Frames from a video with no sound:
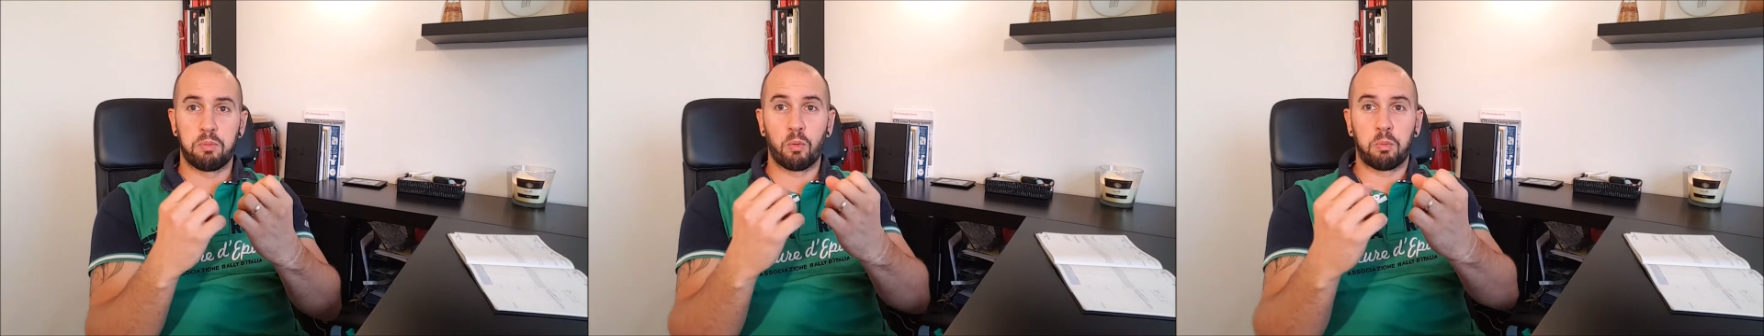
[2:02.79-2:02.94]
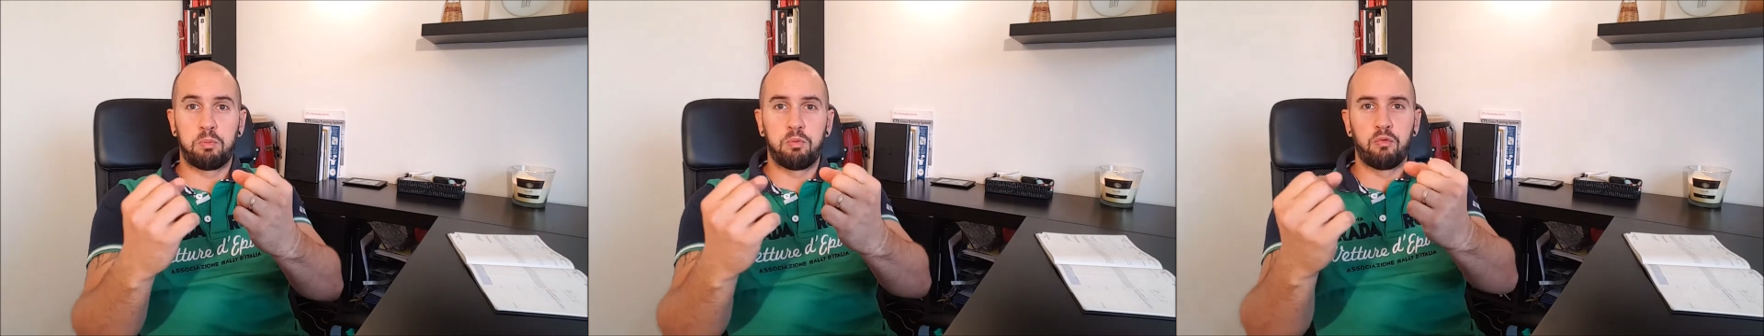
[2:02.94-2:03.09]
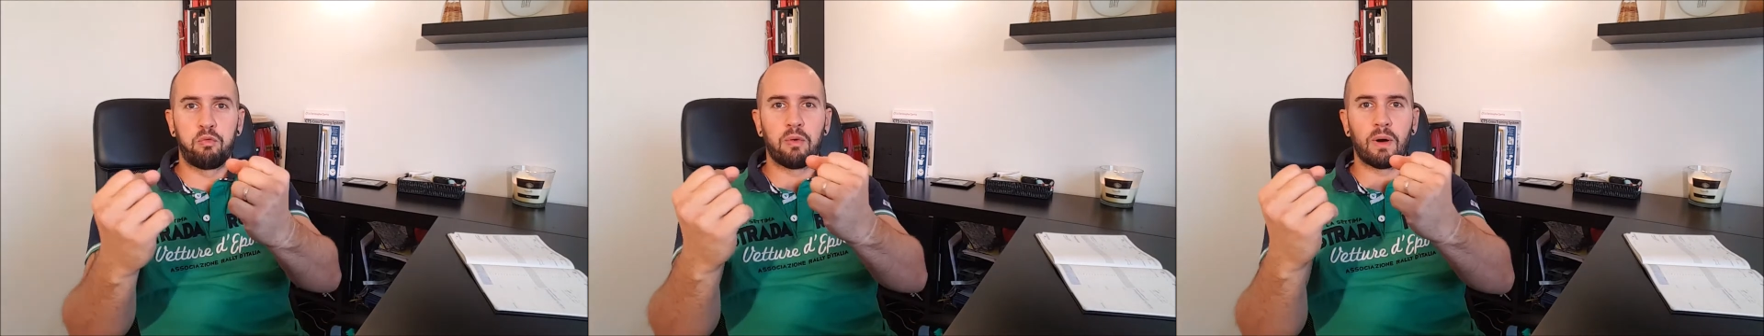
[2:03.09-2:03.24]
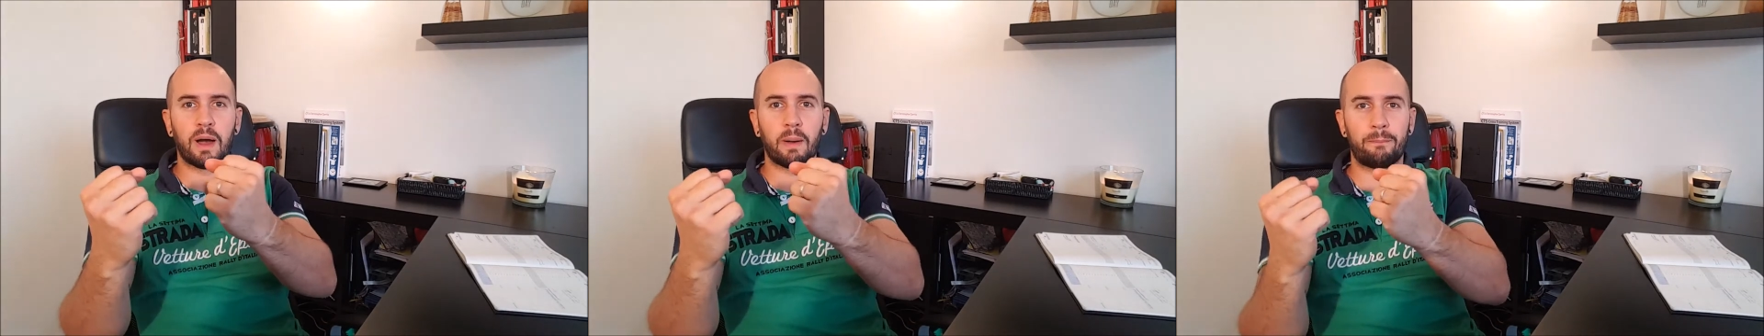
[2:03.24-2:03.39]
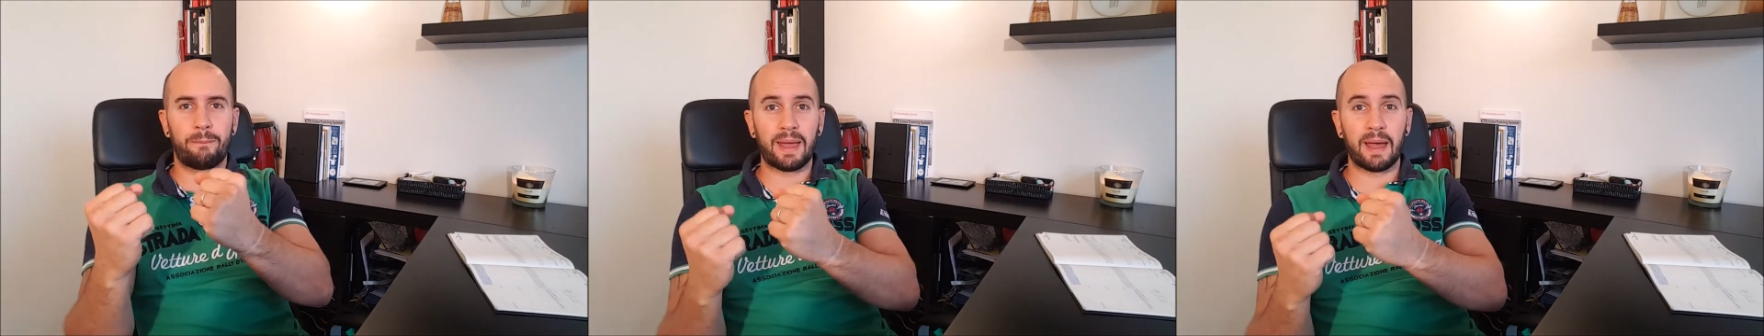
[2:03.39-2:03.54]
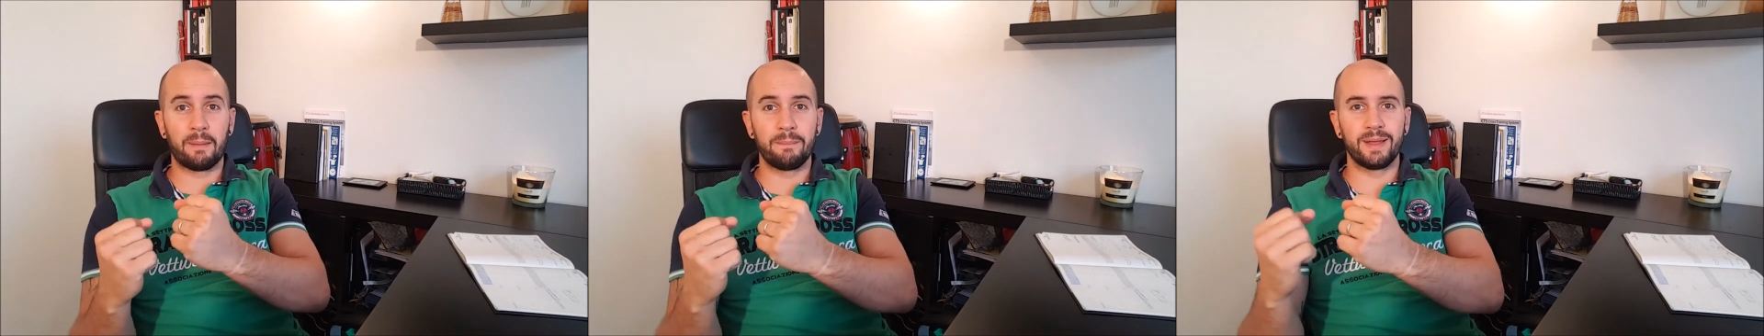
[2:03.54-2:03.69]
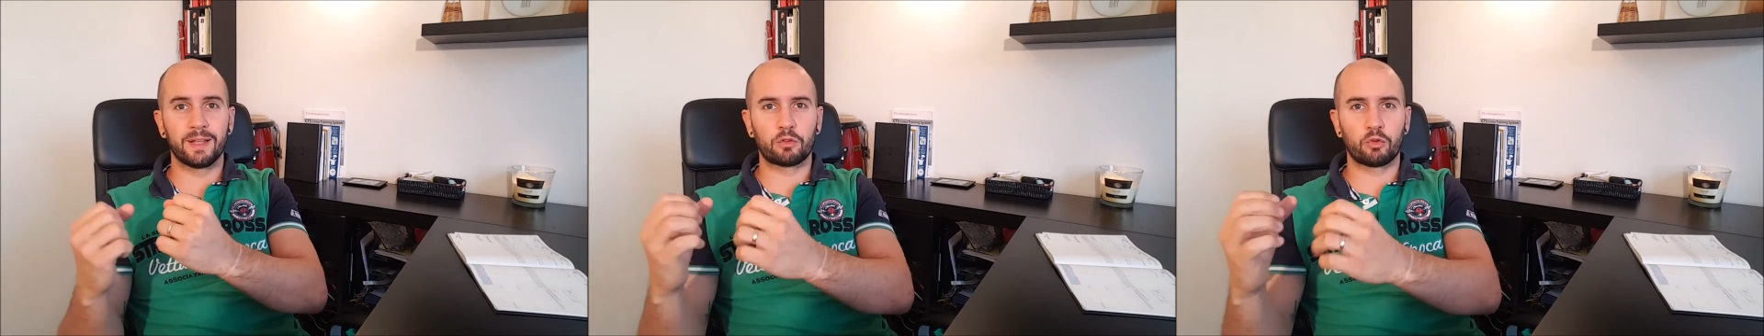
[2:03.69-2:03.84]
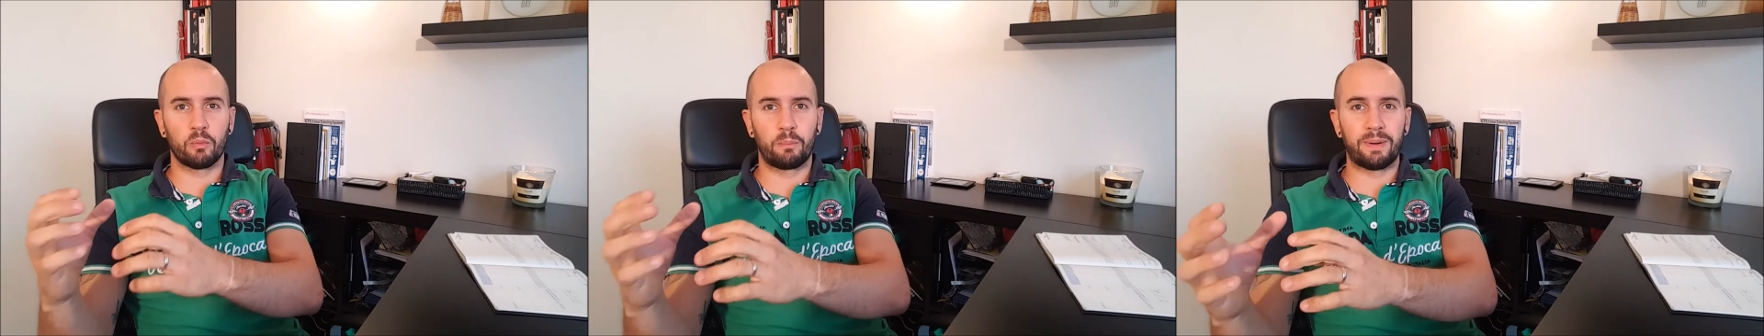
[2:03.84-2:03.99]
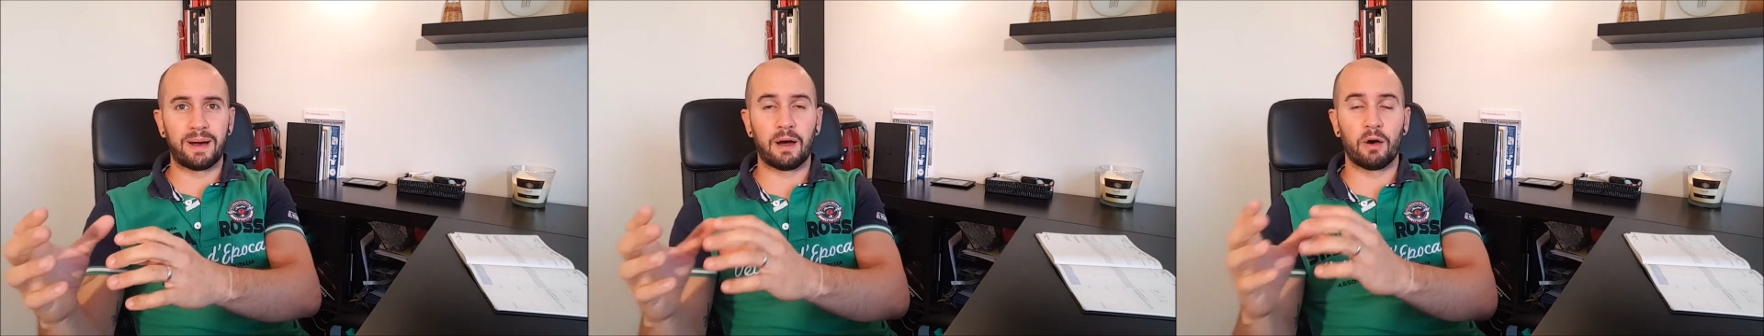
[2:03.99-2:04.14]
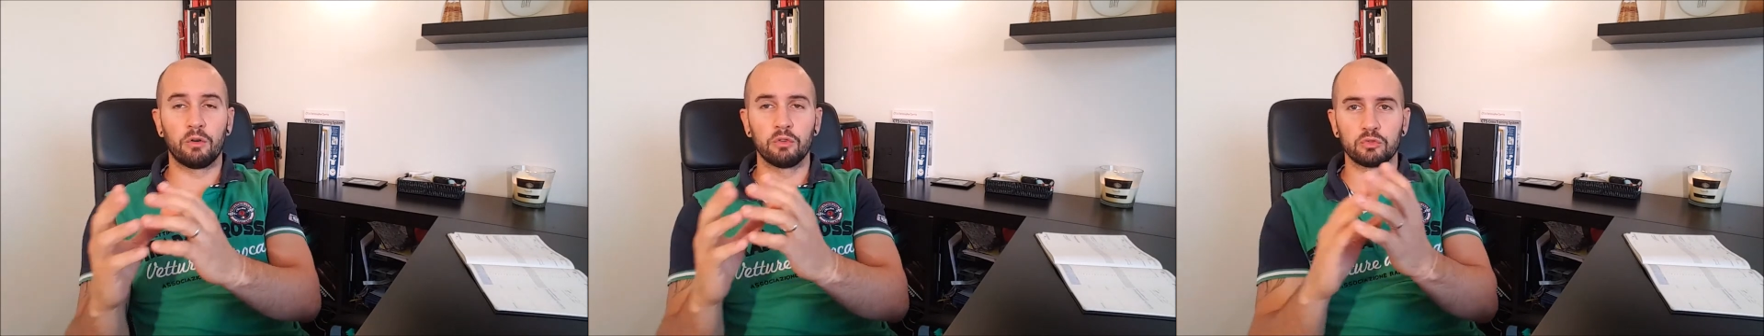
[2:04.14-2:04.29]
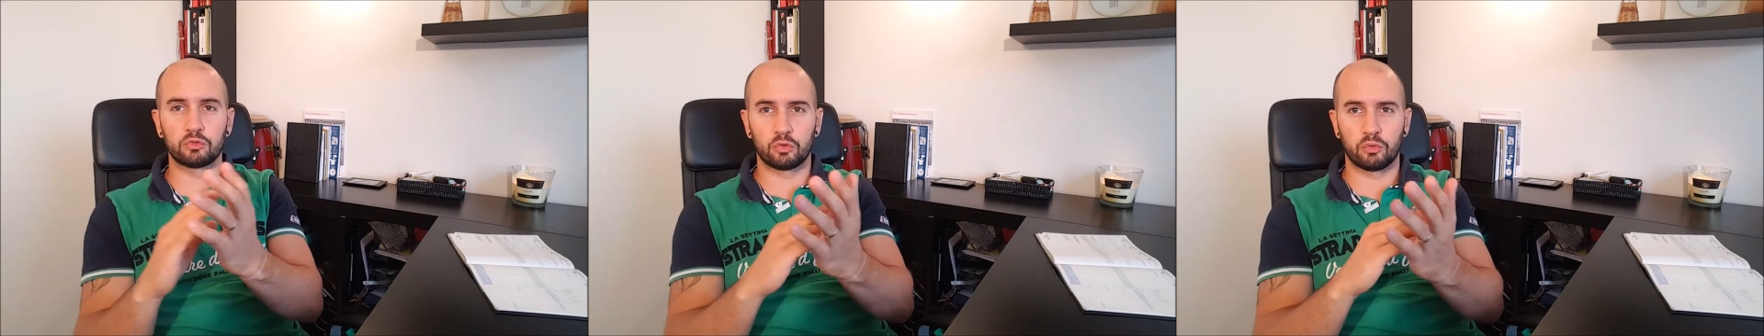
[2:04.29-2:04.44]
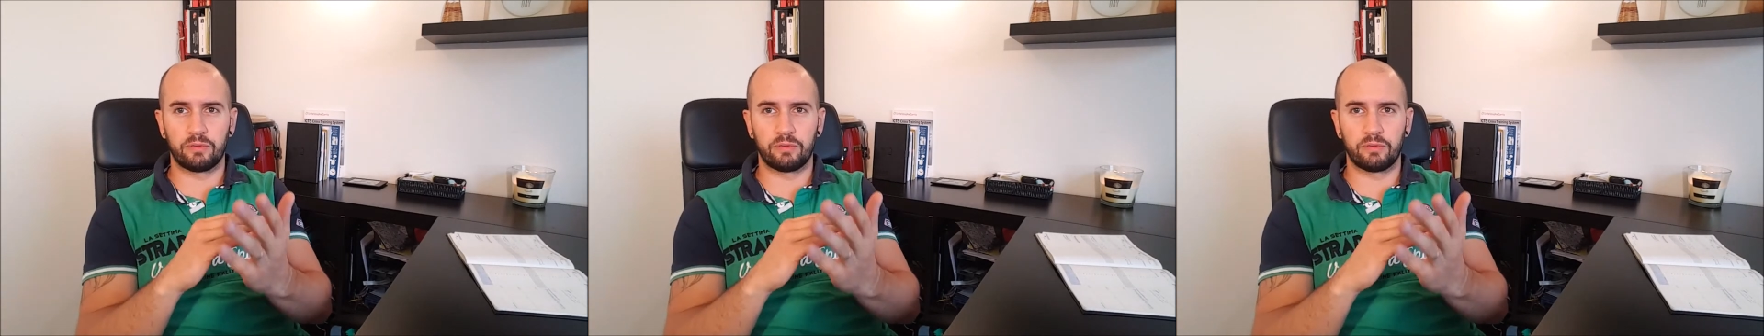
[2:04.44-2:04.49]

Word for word: pour pouvoir permettre aux parents de